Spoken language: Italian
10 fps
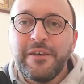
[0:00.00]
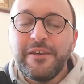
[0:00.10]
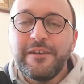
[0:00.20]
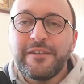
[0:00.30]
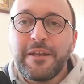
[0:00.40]

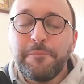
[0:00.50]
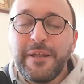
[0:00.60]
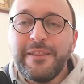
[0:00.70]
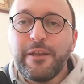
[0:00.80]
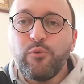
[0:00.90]

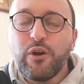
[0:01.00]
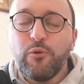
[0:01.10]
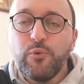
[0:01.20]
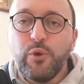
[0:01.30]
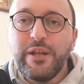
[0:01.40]
intraprendere una
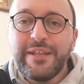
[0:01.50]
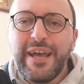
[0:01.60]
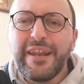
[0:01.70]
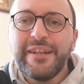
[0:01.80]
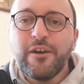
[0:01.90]
comunione
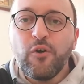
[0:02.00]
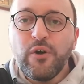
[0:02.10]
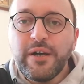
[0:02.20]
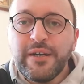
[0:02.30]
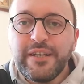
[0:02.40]
eterna
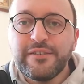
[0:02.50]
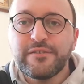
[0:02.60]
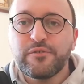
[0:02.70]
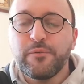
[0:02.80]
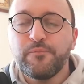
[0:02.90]
con
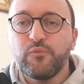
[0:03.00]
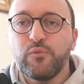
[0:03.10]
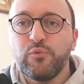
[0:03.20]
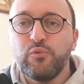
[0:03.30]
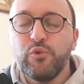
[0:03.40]
Cristo,
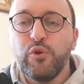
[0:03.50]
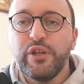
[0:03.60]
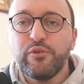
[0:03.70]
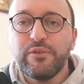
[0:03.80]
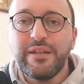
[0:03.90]

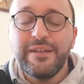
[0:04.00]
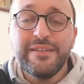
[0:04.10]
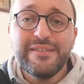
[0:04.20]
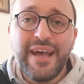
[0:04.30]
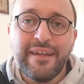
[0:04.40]
un'unione
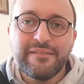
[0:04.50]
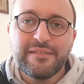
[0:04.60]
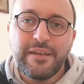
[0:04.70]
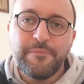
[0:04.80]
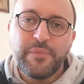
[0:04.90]

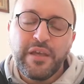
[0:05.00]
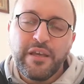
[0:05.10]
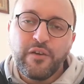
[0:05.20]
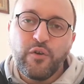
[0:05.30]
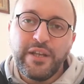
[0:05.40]
totalizzante
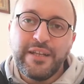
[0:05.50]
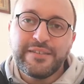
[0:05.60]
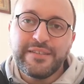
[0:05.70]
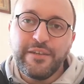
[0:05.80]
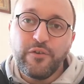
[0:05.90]
con il
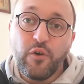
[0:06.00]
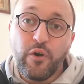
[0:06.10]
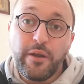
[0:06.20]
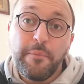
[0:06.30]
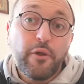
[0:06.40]

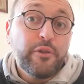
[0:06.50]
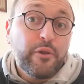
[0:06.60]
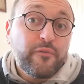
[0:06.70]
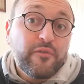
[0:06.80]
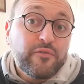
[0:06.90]
Signore. Però
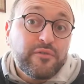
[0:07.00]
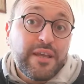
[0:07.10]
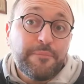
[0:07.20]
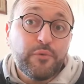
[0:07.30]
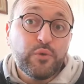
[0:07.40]
nello stesso
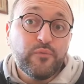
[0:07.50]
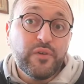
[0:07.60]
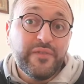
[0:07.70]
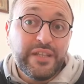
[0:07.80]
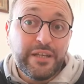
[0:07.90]
tempo non
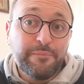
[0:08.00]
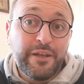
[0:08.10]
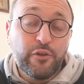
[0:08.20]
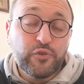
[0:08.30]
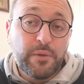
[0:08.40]
vuol venire
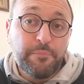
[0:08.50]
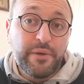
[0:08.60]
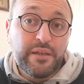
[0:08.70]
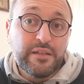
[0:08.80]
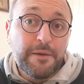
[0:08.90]
meno ai suoi
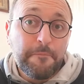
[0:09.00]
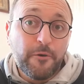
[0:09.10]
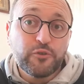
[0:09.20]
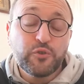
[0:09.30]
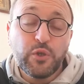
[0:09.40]
impegni di
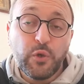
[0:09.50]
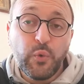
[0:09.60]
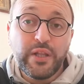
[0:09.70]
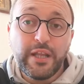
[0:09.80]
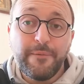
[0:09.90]
apostolo e
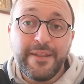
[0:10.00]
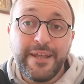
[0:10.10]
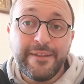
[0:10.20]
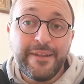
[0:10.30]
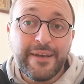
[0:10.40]
quindi
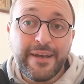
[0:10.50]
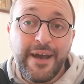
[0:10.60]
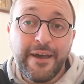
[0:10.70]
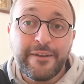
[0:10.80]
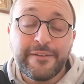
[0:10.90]
rimanere nella
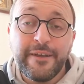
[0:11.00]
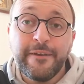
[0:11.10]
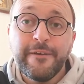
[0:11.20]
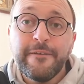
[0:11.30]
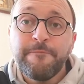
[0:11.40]

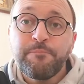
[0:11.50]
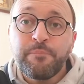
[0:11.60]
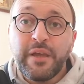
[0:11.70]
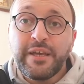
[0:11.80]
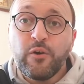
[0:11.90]
carne,
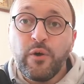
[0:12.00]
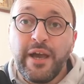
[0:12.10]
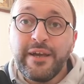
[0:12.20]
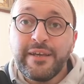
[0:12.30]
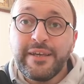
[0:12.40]
ecco, è
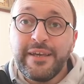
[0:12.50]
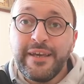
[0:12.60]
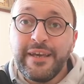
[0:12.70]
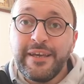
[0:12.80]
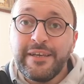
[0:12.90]

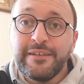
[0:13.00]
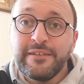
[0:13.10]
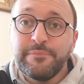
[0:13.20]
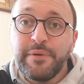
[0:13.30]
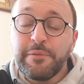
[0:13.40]

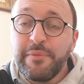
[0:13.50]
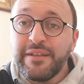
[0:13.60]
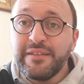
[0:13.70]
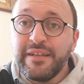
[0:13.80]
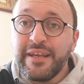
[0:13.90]
anche eh,
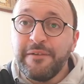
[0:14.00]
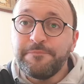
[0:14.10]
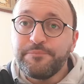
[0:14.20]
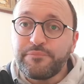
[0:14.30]
permettere